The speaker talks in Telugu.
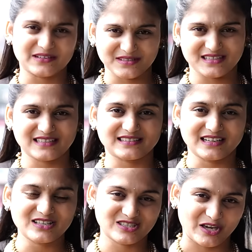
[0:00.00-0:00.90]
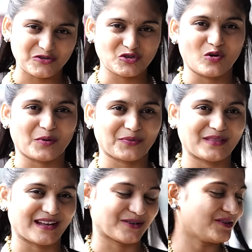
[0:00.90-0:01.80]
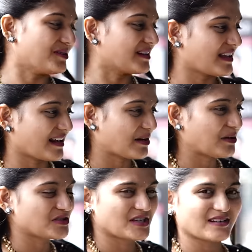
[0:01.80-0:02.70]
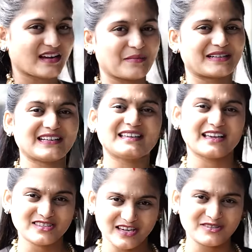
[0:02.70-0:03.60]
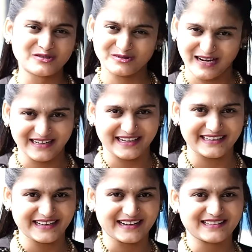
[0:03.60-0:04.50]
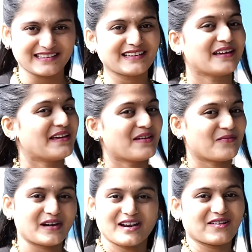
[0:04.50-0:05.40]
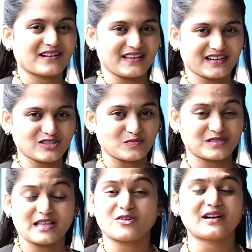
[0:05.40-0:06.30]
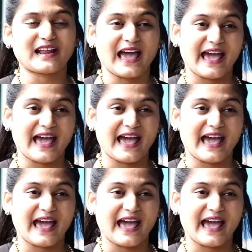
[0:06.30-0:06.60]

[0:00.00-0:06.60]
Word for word: సర్వీసెస్ అయితే నేను చేయించుకోబోతున్నాను ఇంకెలాగో వచ్చాం కాబట్టి ఏం చేయించుకుంటున్నాను ఏంటి అన్నది వీడియోలో క్లియర్గా చూపిస్తాను అండ్